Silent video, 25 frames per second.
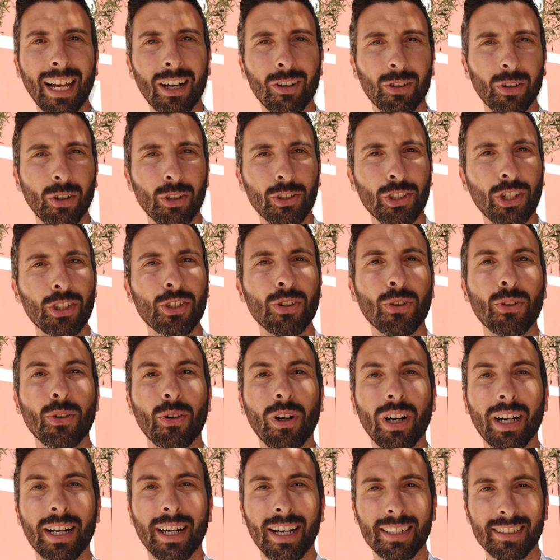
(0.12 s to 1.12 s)
Ciao, oggi
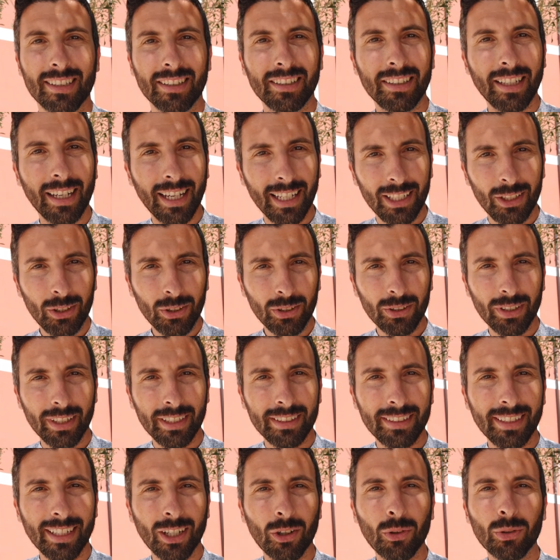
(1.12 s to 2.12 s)
sono a casa di
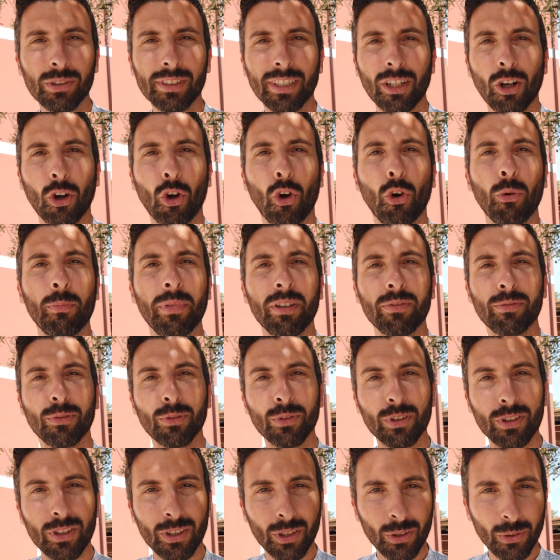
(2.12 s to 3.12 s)
Elio e ti racconterò come
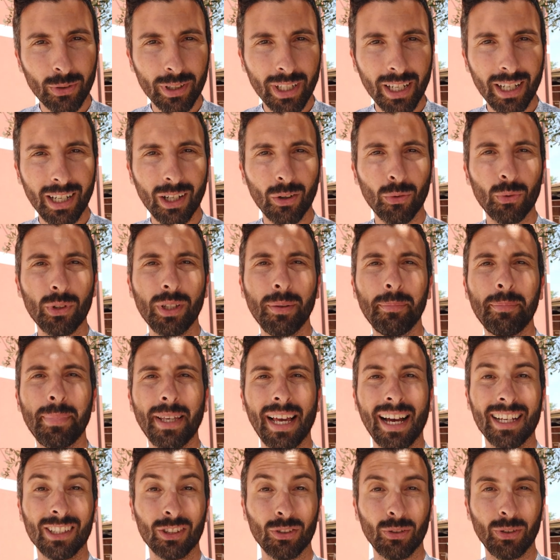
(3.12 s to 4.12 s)
funziona un
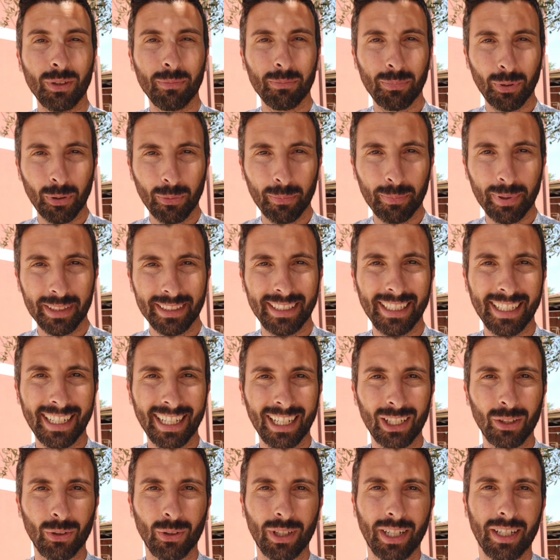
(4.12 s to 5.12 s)
impianto in pompa
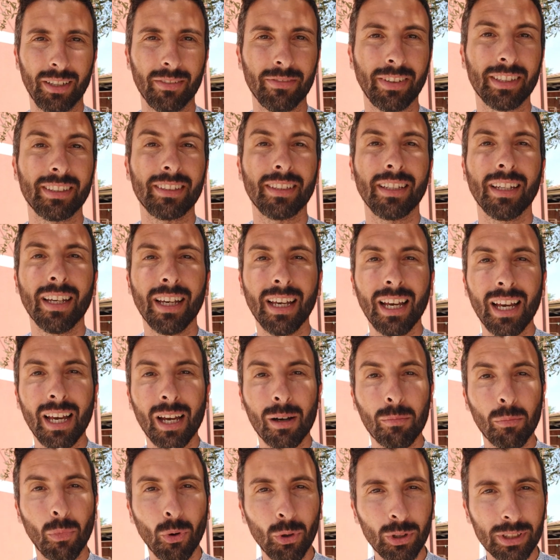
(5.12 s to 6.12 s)
di calore. Infatti
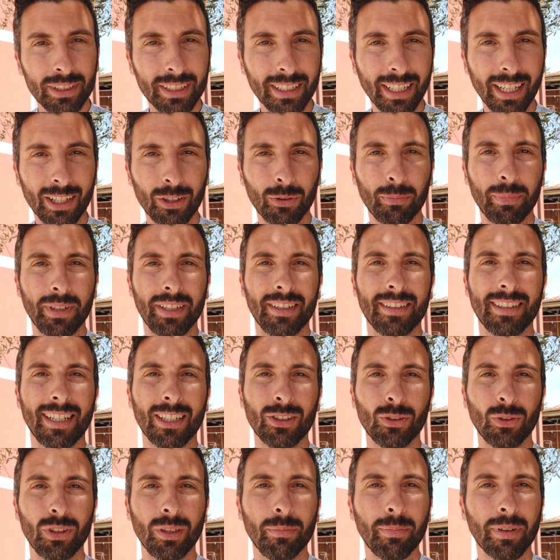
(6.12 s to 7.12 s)
molti hanno
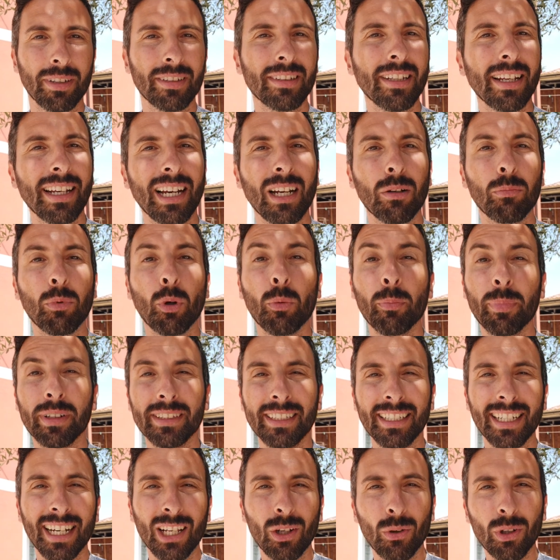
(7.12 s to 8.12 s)
pensato di passare alla
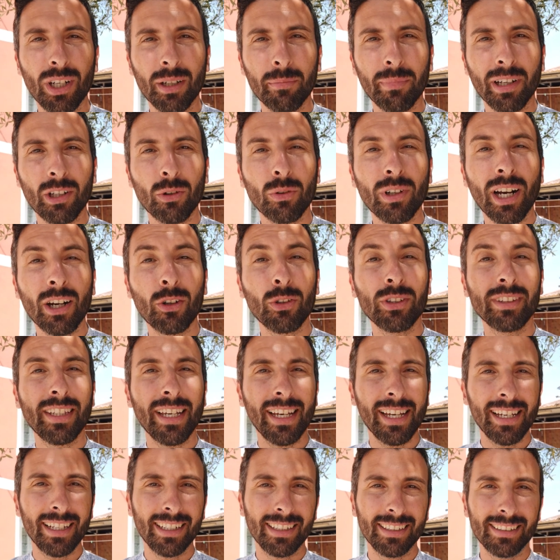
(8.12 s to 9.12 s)
pompa di calore ma non hanno
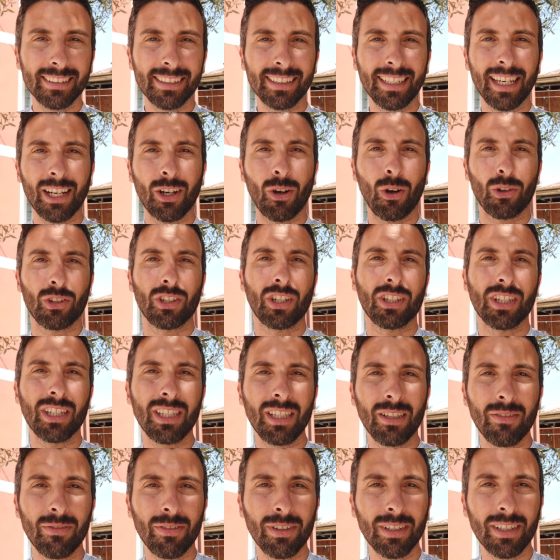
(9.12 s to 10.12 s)
idea di che cosa
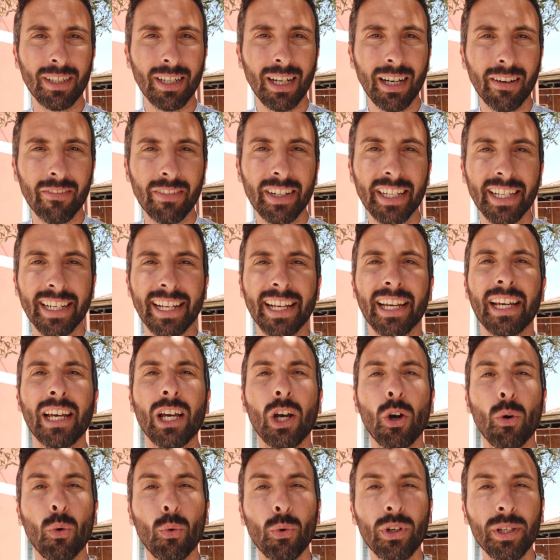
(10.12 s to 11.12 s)
significa avere
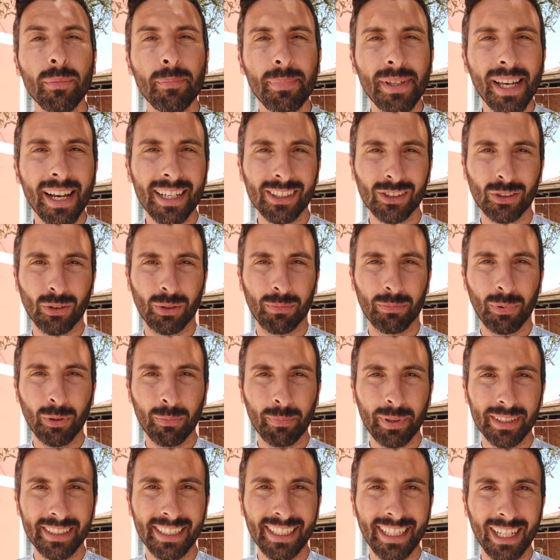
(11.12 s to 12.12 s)
un impianto in
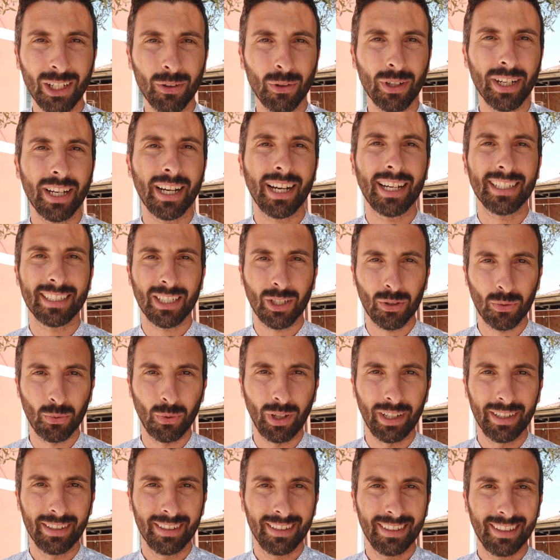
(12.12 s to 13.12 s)
pompa di calore a casa
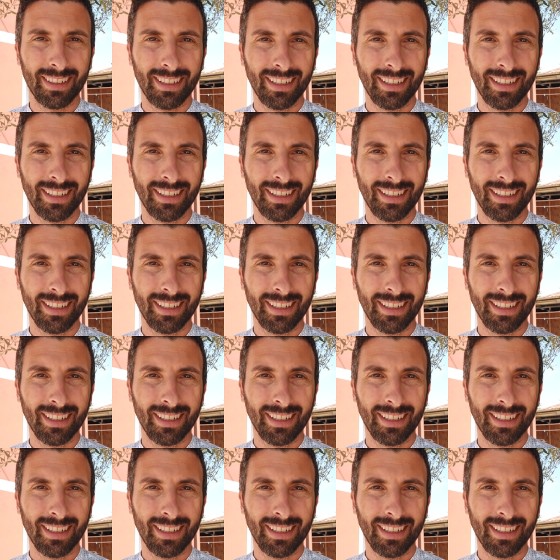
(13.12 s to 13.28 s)
sua.